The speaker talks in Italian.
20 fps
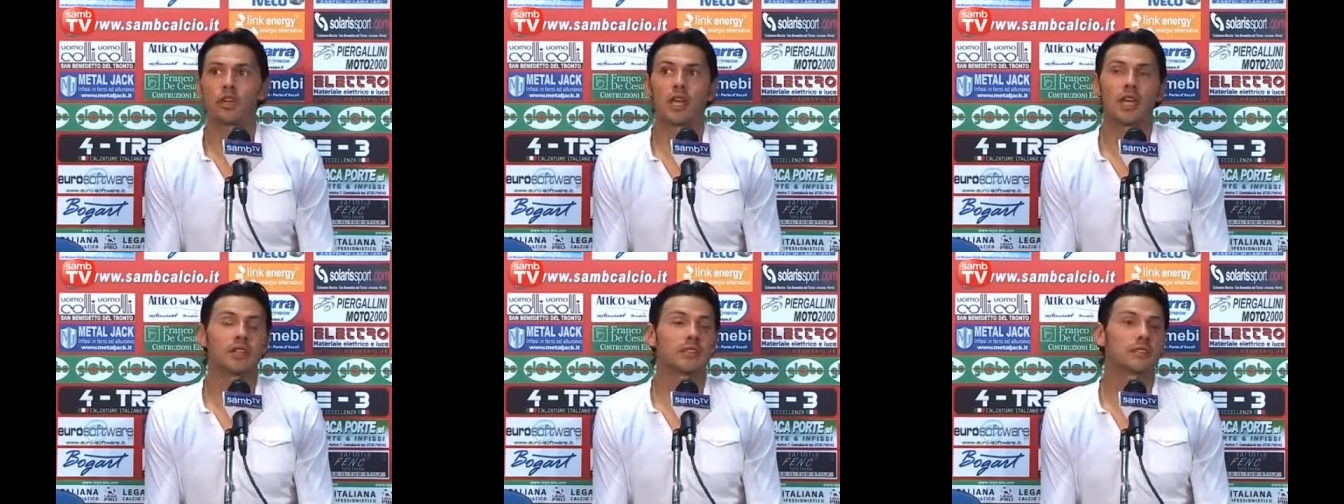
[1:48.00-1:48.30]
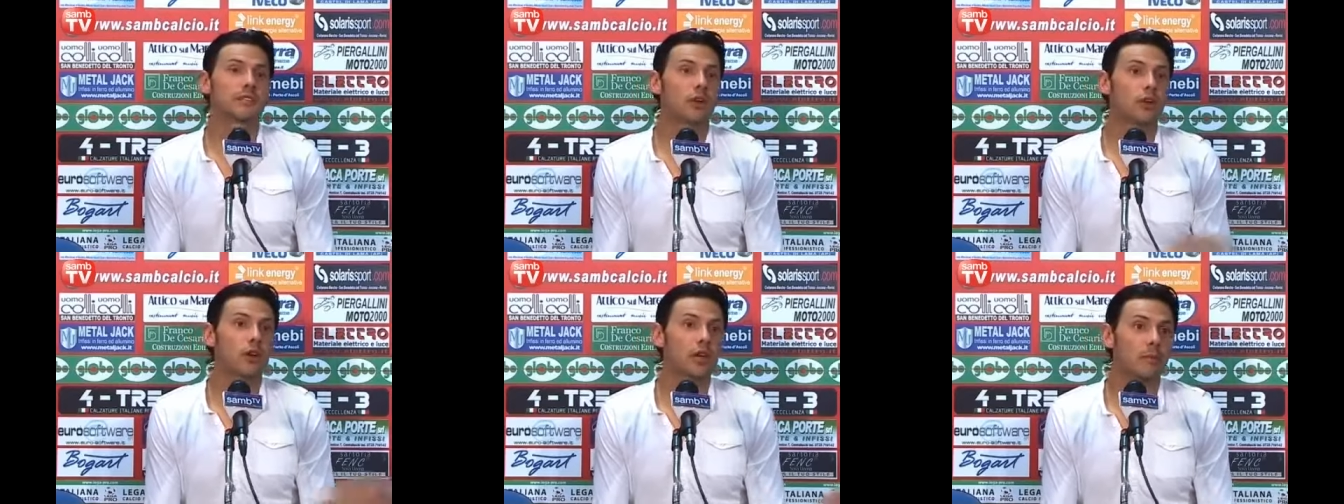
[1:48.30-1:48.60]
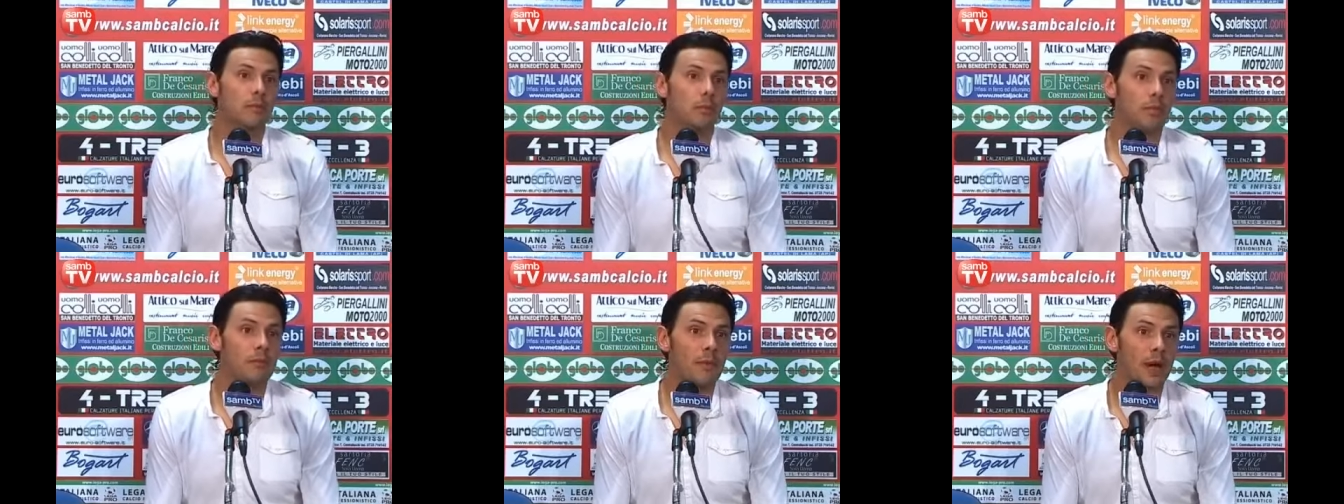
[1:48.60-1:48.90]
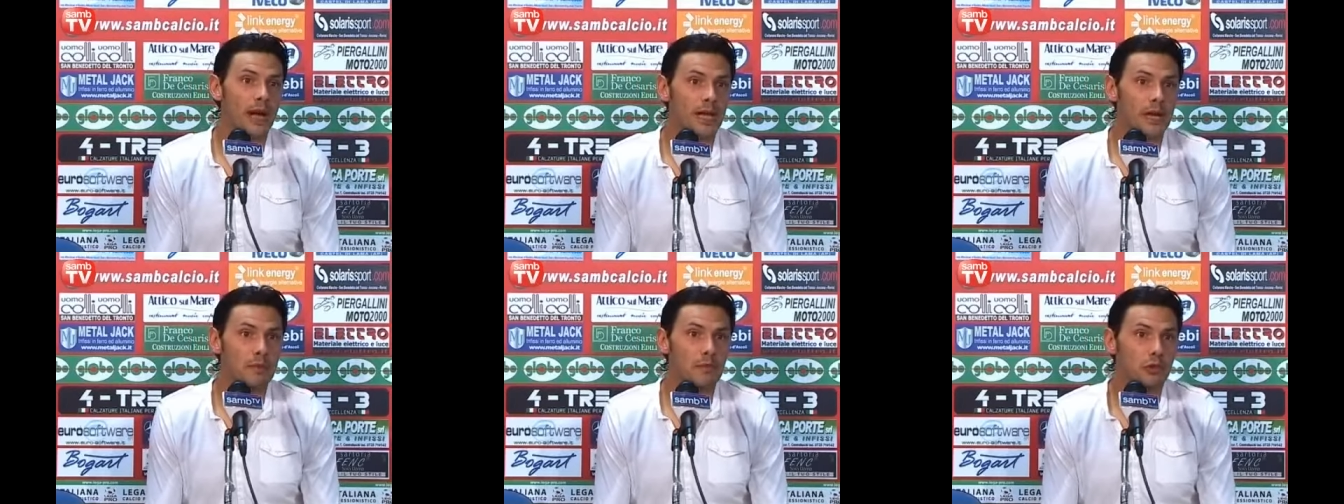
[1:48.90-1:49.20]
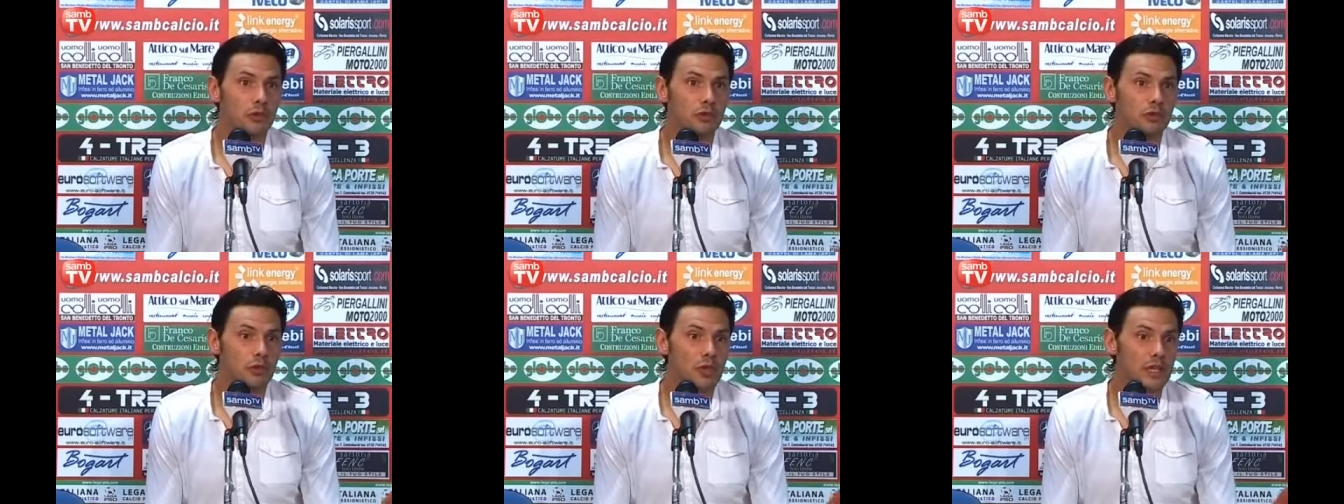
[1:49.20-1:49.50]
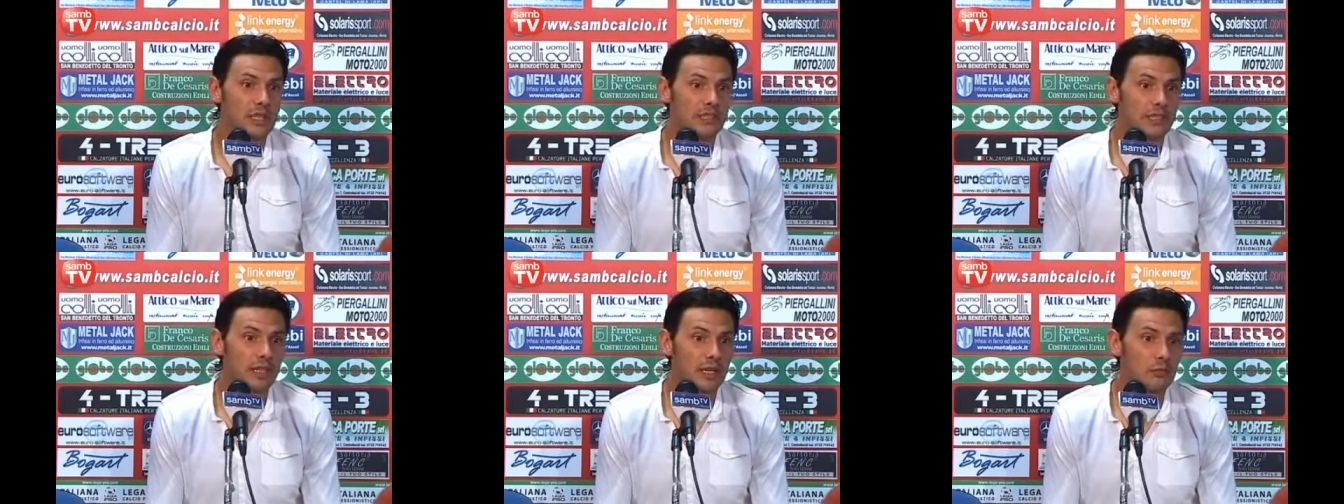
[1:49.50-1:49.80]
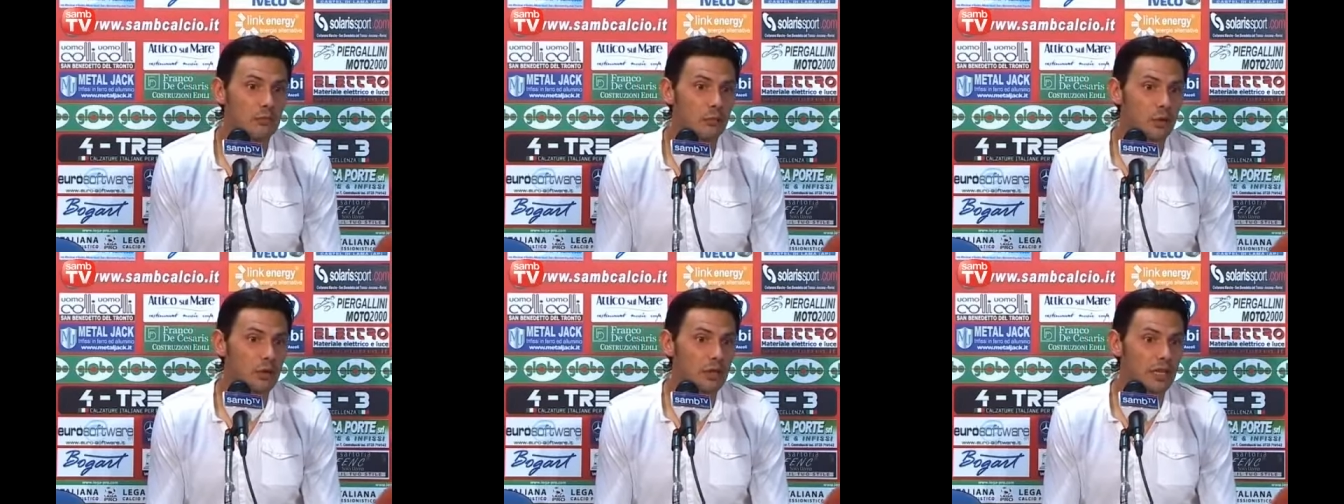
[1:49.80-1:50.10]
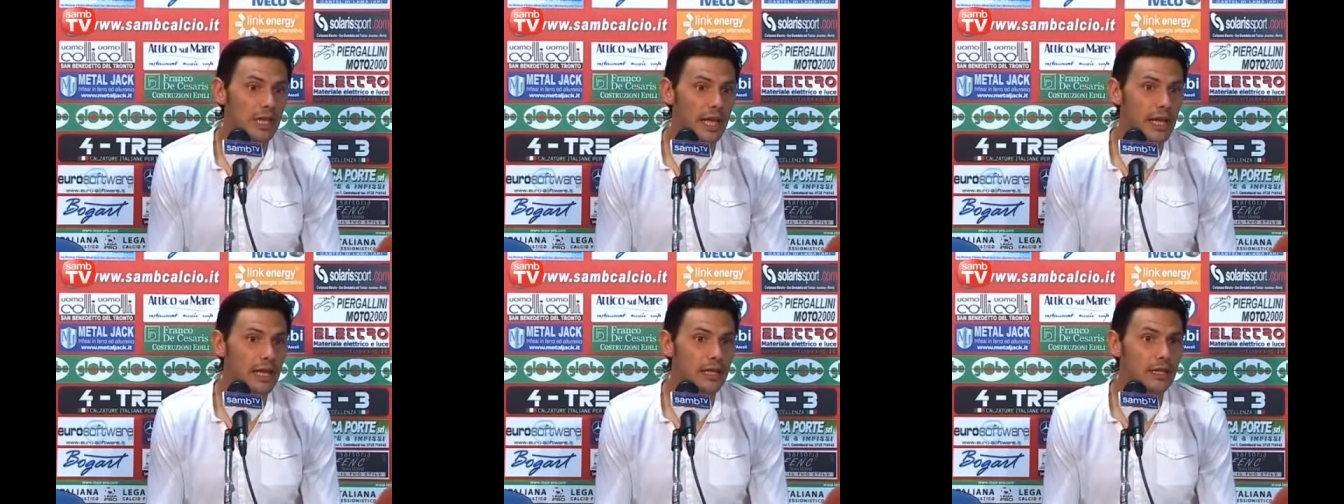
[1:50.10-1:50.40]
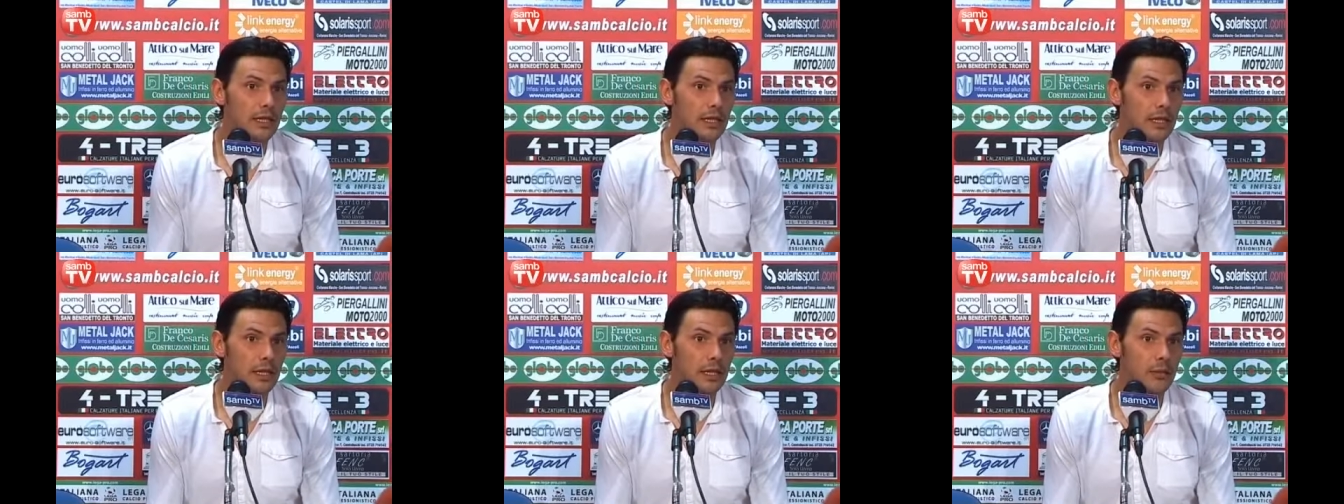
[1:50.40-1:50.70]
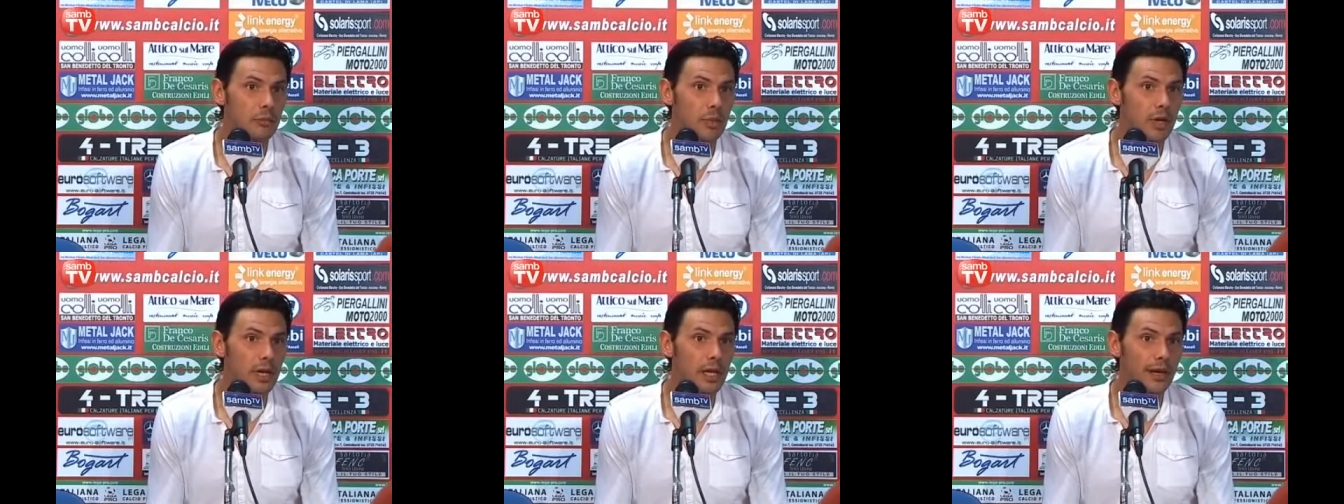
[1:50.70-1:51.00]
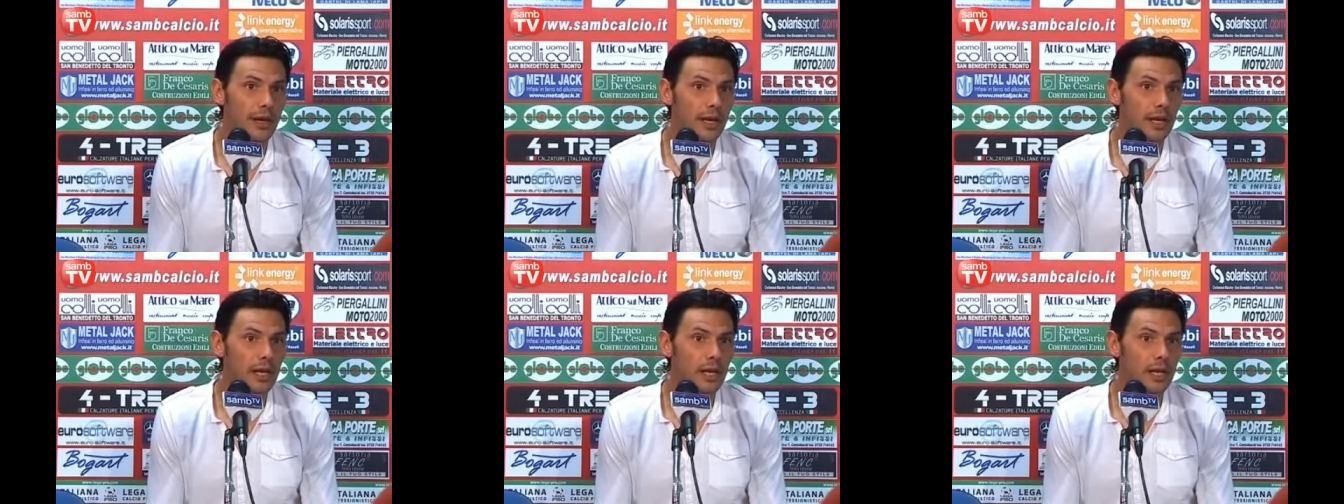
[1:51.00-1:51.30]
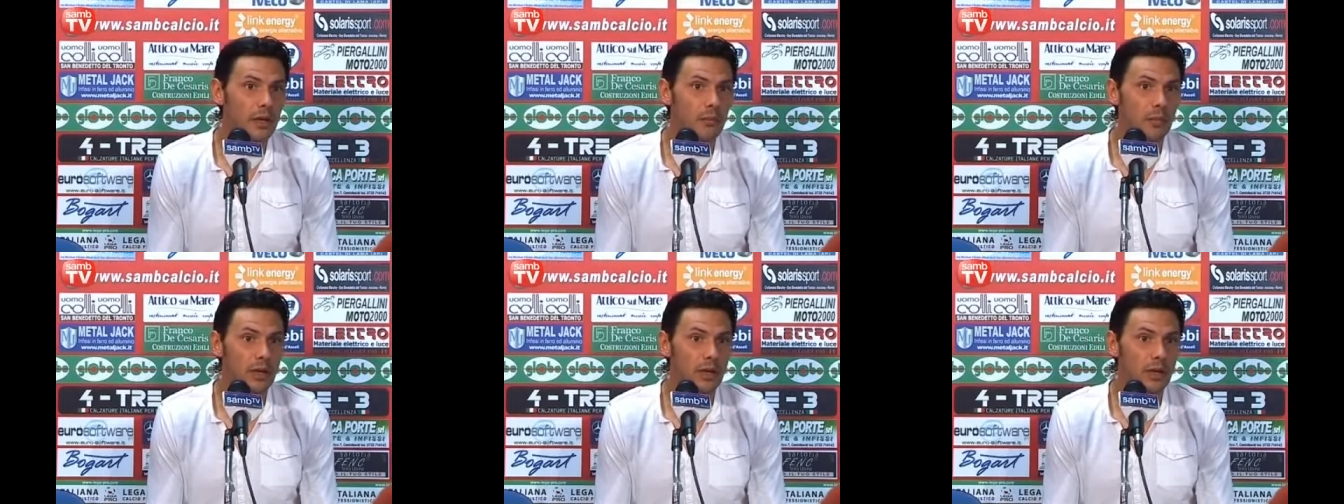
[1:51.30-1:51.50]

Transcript: cioè, so che magari possono essere importanti per,